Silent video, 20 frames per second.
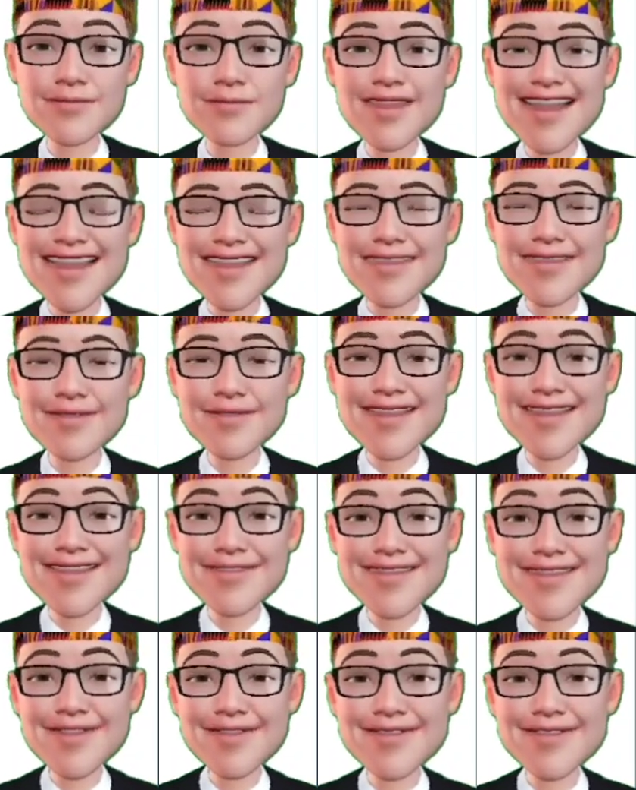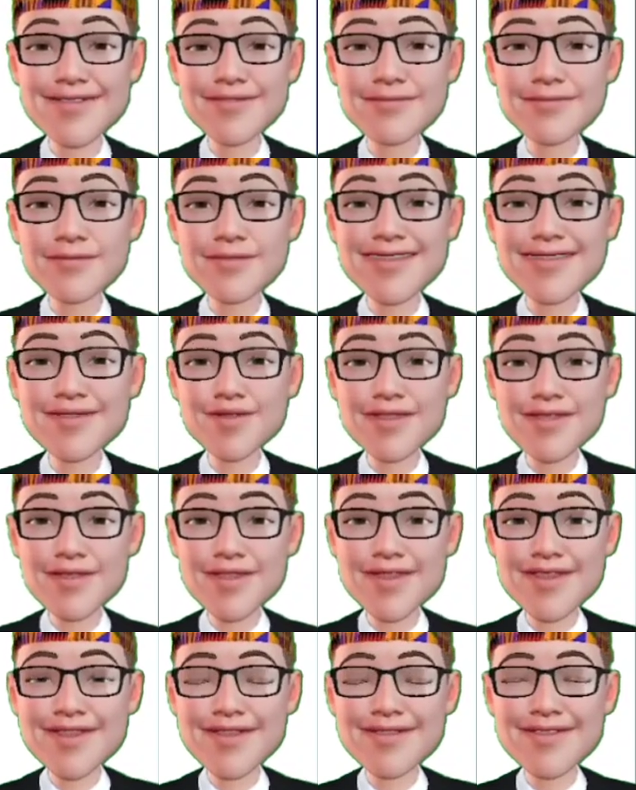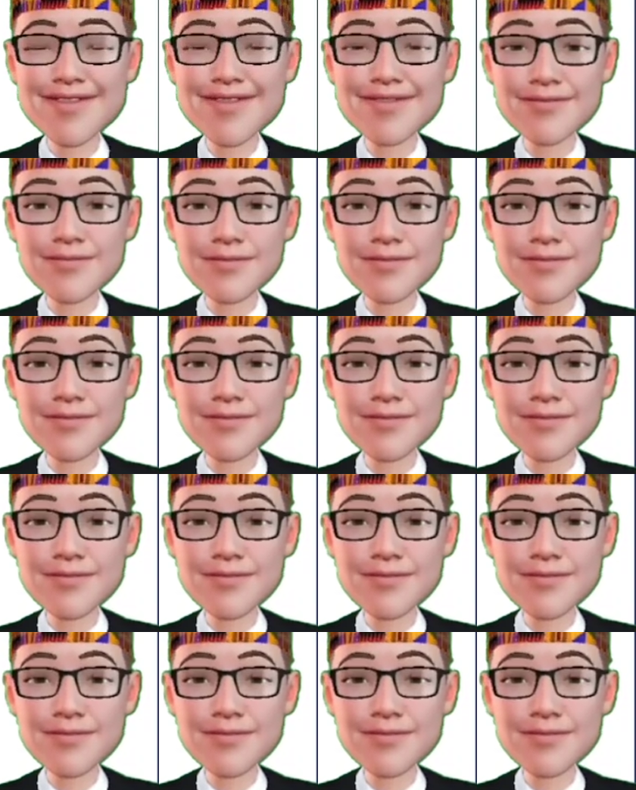Nah, anak-anak, itulah